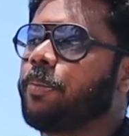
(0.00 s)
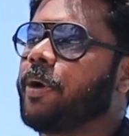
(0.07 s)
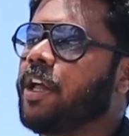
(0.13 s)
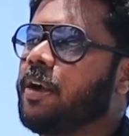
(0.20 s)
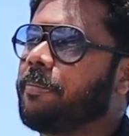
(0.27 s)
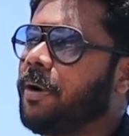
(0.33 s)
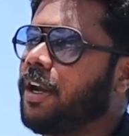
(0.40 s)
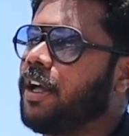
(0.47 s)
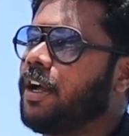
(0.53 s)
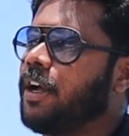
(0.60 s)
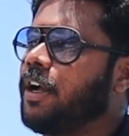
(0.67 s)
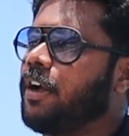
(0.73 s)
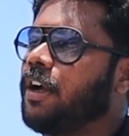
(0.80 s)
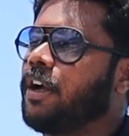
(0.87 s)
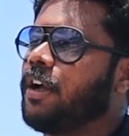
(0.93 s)
உட்பட பல
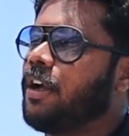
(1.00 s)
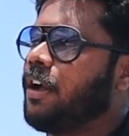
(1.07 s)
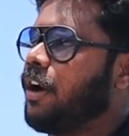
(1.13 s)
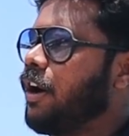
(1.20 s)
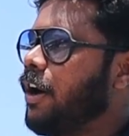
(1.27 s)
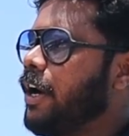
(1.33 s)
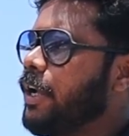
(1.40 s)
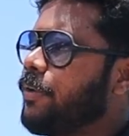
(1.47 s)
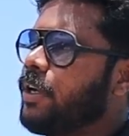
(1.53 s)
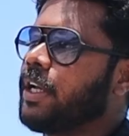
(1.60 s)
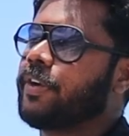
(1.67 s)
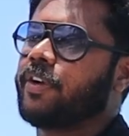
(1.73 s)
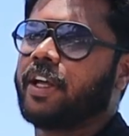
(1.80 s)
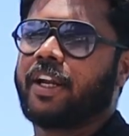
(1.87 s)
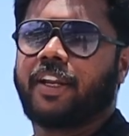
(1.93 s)
ஆய்வு
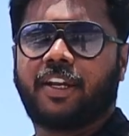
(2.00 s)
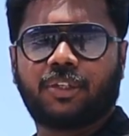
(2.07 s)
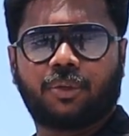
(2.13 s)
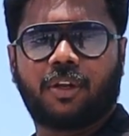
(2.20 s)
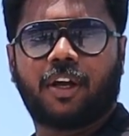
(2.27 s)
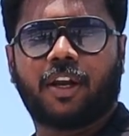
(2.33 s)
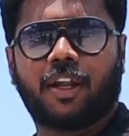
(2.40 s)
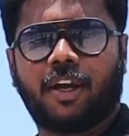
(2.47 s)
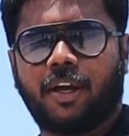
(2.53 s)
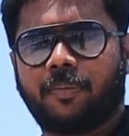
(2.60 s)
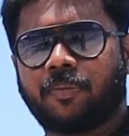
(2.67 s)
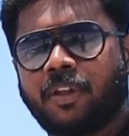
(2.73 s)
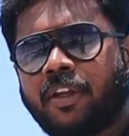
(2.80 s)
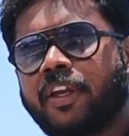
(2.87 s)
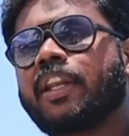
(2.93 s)
நிறுவனங்கள் என்ன சொன்னாங்கன்னா
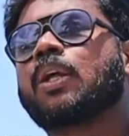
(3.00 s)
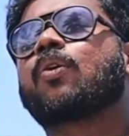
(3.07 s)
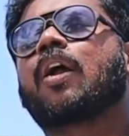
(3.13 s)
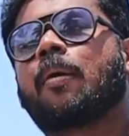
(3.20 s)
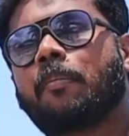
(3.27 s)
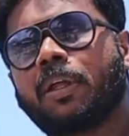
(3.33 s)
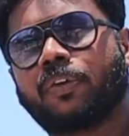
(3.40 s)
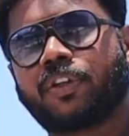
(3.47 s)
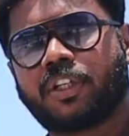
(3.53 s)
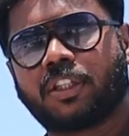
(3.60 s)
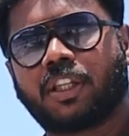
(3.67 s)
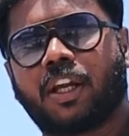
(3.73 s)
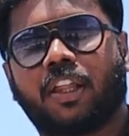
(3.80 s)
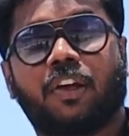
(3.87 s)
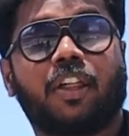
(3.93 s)
இன்னொரு ஐம்பது
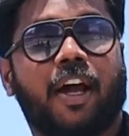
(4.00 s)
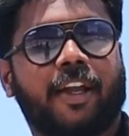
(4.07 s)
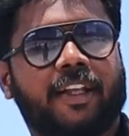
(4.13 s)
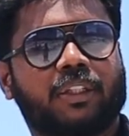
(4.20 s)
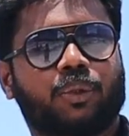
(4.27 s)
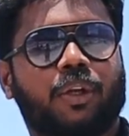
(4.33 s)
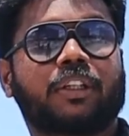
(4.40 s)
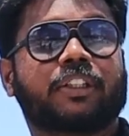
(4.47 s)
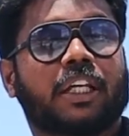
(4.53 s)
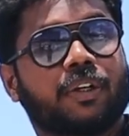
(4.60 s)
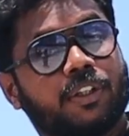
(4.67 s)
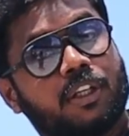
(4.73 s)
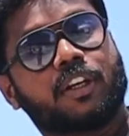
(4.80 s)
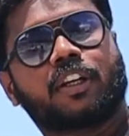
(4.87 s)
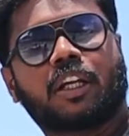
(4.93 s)
வருஷத்தில் அதாவது ஆயிரத்தி தொள்ளாயிரத்தி
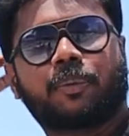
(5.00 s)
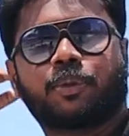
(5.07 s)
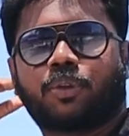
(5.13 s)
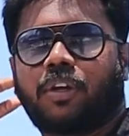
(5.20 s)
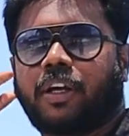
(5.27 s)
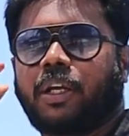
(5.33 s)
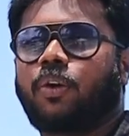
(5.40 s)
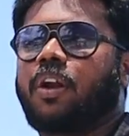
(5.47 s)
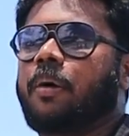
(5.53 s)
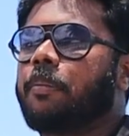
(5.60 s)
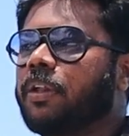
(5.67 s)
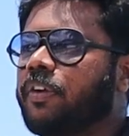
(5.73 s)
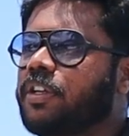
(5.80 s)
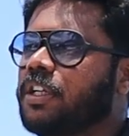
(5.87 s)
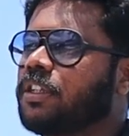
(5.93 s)
எழுபதில் இருக்கிறப்ப சொன்னாங்க இன்னொரு
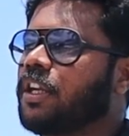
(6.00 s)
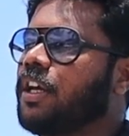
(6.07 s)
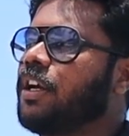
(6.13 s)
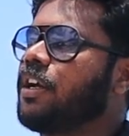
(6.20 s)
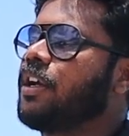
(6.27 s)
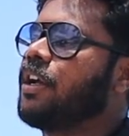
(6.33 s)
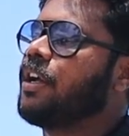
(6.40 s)
ஐம்பது வருஷத்தில்